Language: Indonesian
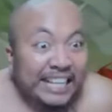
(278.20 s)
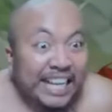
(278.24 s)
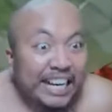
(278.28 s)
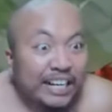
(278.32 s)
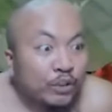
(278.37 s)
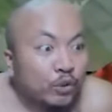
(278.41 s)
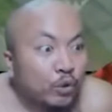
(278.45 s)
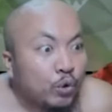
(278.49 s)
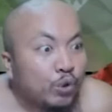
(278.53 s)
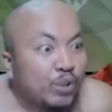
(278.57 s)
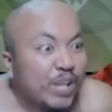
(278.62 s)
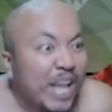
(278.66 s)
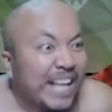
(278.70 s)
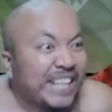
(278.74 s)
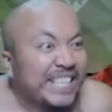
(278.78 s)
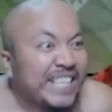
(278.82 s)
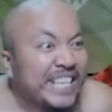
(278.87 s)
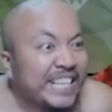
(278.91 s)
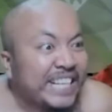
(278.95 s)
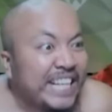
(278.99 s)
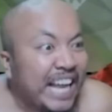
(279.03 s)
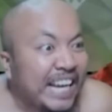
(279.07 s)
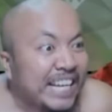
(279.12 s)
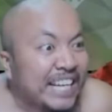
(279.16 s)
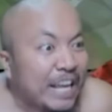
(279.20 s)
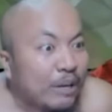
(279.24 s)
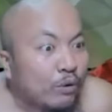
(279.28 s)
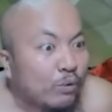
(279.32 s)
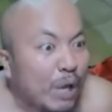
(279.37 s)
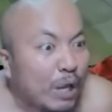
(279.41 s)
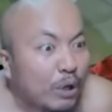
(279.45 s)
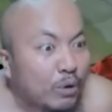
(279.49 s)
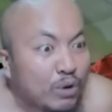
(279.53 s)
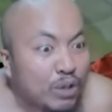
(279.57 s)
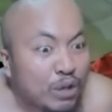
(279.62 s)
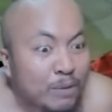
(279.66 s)
akan ku nyanyikan
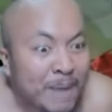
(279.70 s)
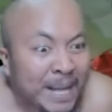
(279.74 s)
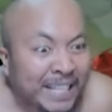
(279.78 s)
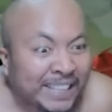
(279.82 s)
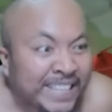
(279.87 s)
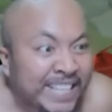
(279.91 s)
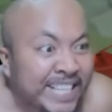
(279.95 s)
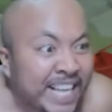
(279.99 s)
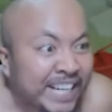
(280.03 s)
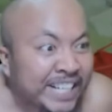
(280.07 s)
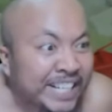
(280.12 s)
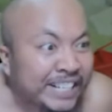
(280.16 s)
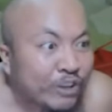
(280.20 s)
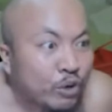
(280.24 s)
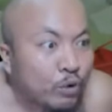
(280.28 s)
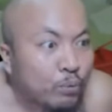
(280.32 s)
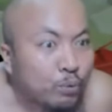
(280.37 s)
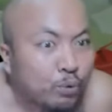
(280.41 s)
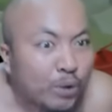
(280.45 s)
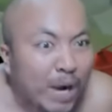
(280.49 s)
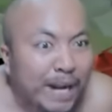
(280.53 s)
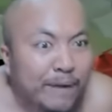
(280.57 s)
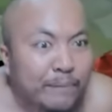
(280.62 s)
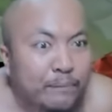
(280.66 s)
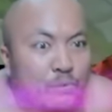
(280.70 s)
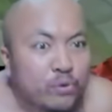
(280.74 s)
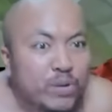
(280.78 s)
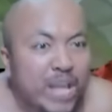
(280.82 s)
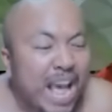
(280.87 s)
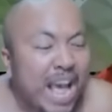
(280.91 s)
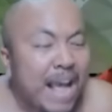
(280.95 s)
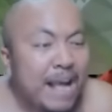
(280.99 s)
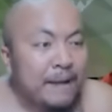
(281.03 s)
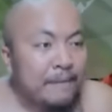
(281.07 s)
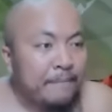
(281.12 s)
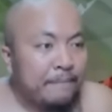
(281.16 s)
lagu-lagu kematian di kuburanmu
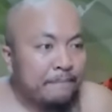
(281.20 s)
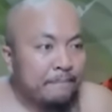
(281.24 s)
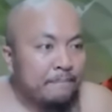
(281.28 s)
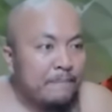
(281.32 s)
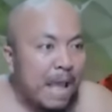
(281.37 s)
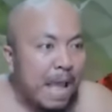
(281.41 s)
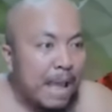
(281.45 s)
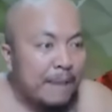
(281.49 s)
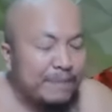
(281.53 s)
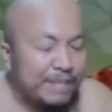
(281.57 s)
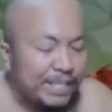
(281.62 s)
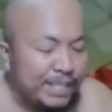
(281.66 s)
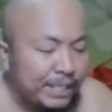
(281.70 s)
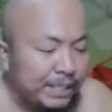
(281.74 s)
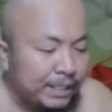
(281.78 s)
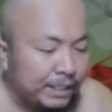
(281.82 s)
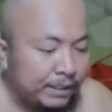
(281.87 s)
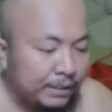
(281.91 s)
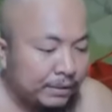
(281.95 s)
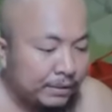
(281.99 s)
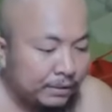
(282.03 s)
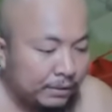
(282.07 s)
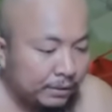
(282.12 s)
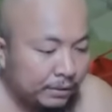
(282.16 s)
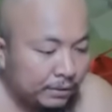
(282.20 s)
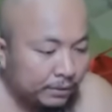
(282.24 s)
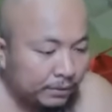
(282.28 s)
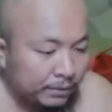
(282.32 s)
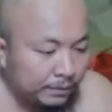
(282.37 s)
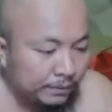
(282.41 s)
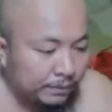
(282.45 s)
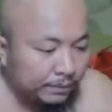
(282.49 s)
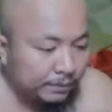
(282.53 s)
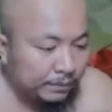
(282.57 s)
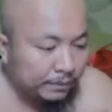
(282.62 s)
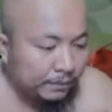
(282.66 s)
ya babi
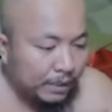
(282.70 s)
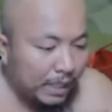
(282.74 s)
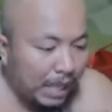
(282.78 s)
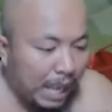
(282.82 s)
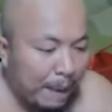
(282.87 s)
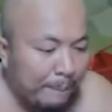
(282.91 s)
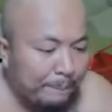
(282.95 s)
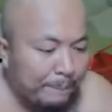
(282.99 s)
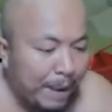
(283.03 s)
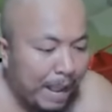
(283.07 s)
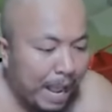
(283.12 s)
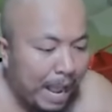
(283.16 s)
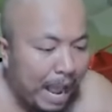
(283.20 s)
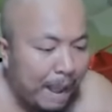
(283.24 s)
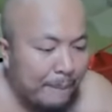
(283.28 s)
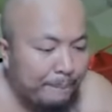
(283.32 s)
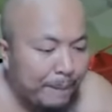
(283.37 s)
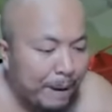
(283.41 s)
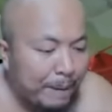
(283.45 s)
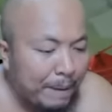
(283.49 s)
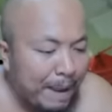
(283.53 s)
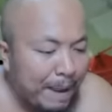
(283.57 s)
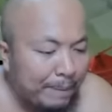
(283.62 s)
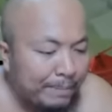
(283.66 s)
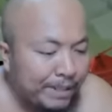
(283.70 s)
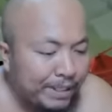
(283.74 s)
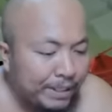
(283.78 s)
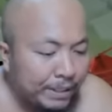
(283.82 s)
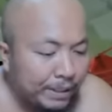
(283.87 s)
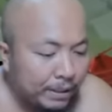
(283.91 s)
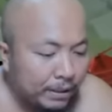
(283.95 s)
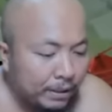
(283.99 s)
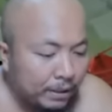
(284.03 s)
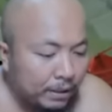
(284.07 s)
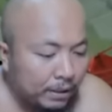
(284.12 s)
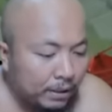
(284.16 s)
apa apa
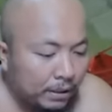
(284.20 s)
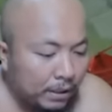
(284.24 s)
babi